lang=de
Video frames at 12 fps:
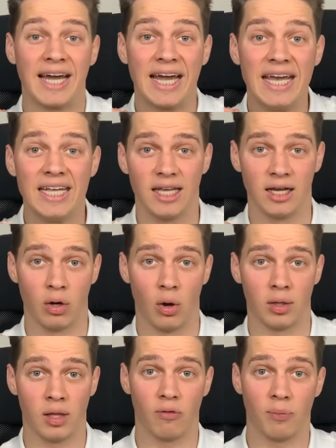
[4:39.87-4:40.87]
richtigen
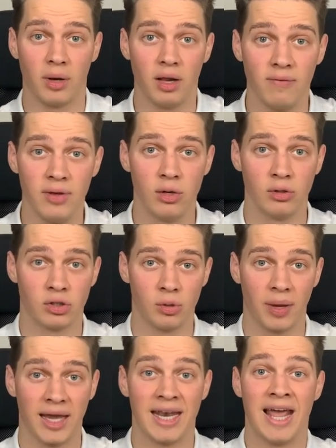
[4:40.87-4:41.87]
Leute auf meine Videos zu
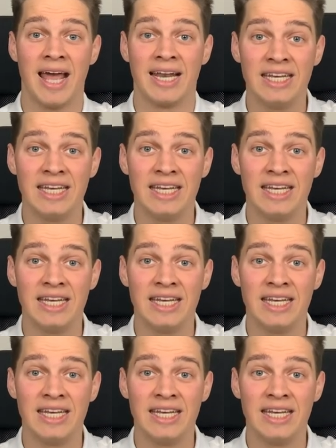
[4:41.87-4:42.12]
bringen.